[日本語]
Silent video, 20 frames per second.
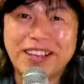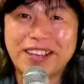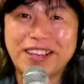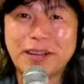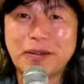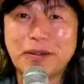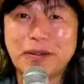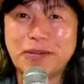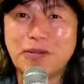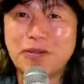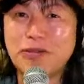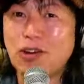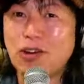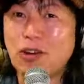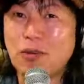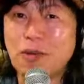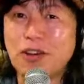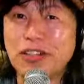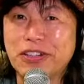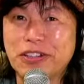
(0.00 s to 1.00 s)
やっぱ自分
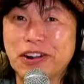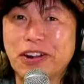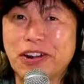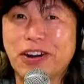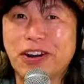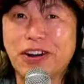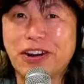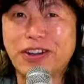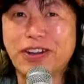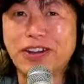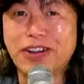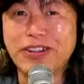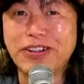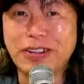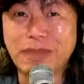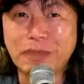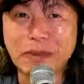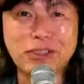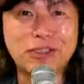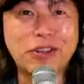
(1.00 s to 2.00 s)
の思いと、
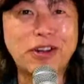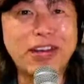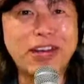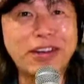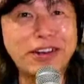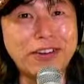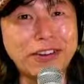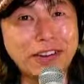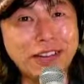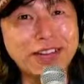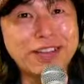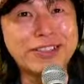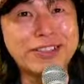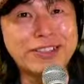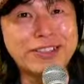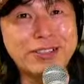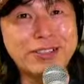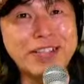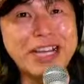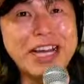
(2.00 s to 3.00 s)
やっぱりその辺のね、
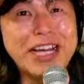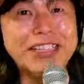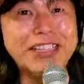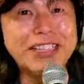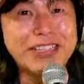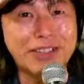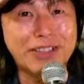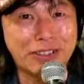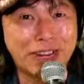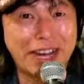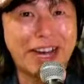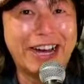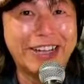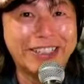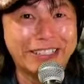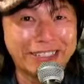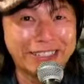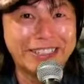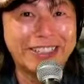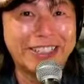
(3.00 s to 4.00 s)
すり合わせっていうのがあ
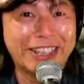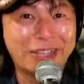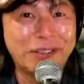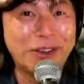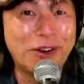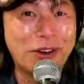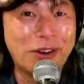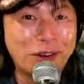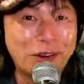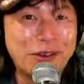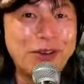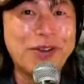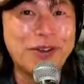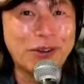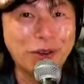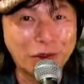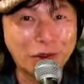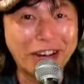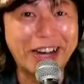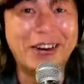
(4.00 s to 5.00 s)
るよ、ですこの
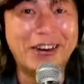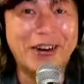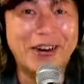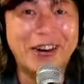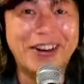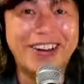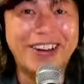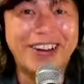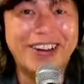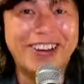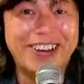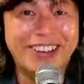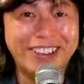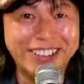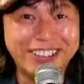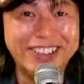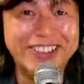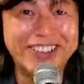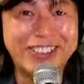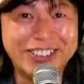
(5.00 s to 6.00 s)
世の中の。
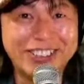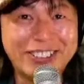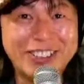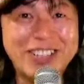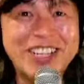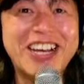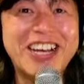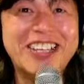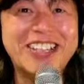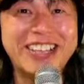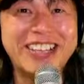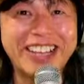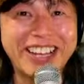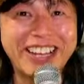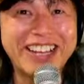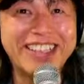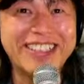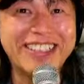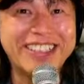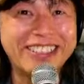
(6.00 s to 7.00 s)
うん、そのすり合わせで
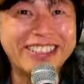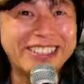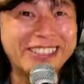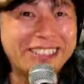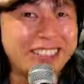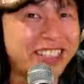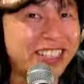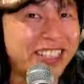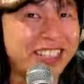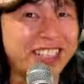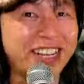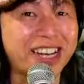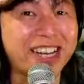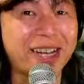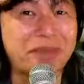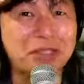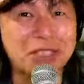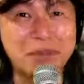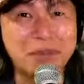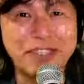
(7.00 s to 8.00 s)
ね、ちっちゃな世界
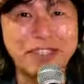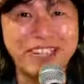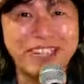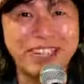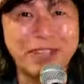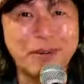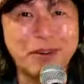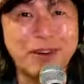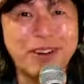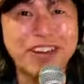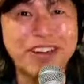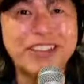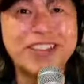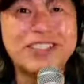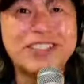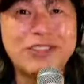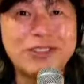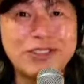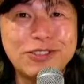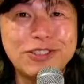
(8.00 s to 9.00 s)
かもしれませんけども、
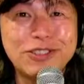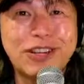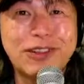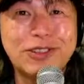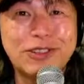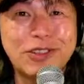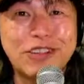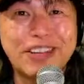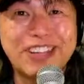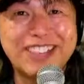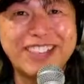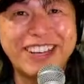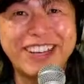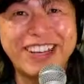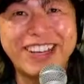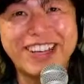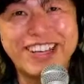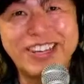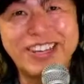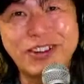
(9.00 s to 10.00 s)
そういうふうなことでです
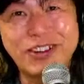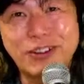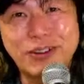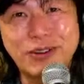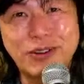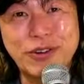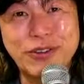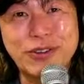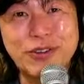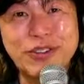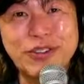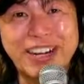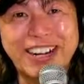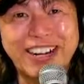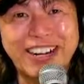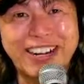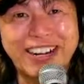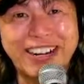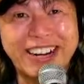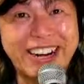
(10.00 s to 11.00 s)
ね、いろいろこう緩やか
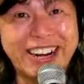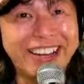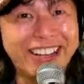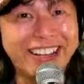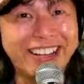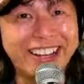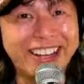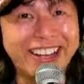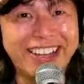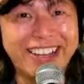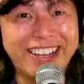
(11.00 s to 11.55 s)
な流れでね、